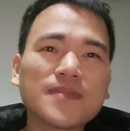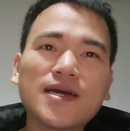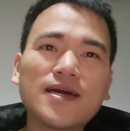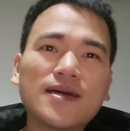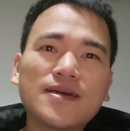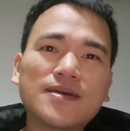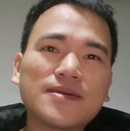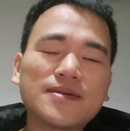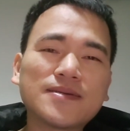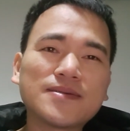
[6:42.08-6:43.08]
哎，
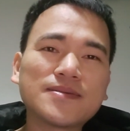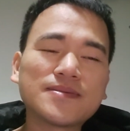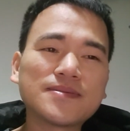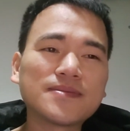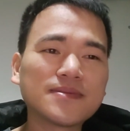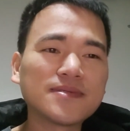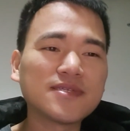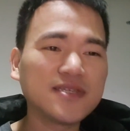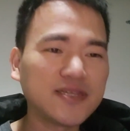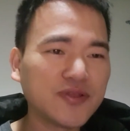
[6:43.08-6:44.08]

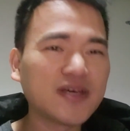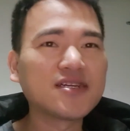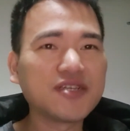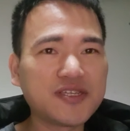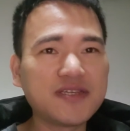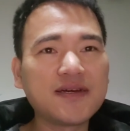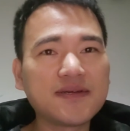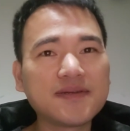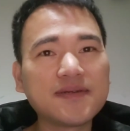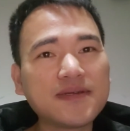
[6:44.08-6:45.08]
这个有点可惜了，
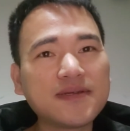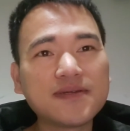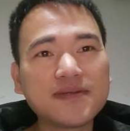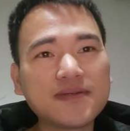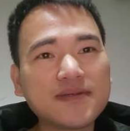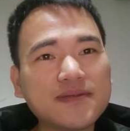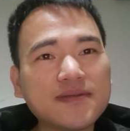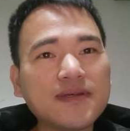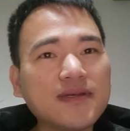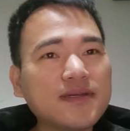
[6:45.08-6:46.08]

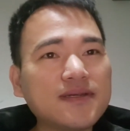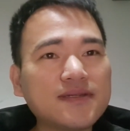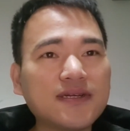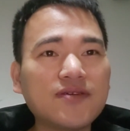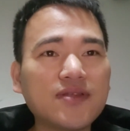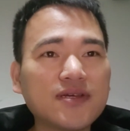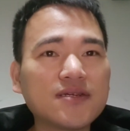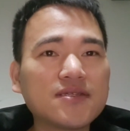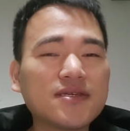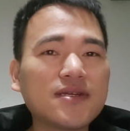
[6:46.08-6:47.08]
这个有点
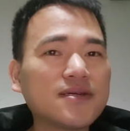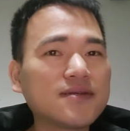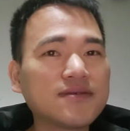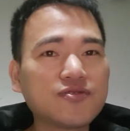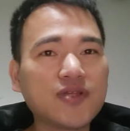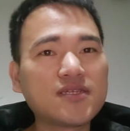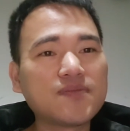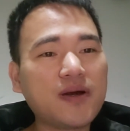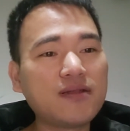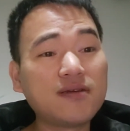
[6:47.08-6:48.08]
可惜了。说他是
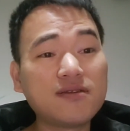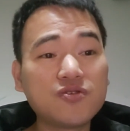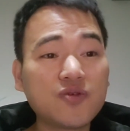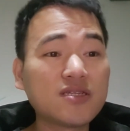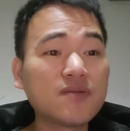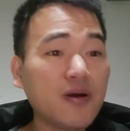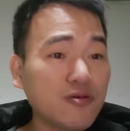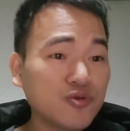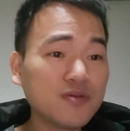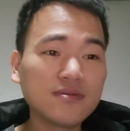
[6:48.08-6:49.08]
暴那个人说他是
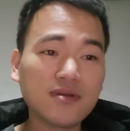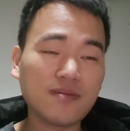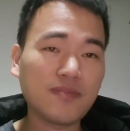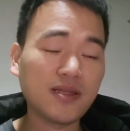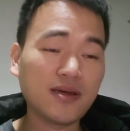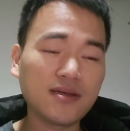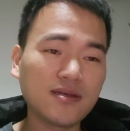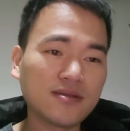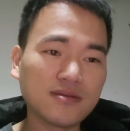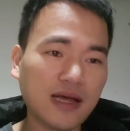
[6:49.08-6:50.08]
暴君啊，把他
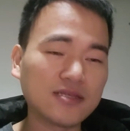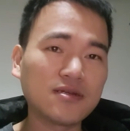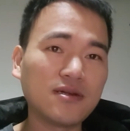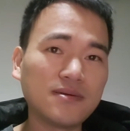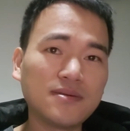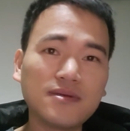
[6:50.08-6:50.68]
给打死了。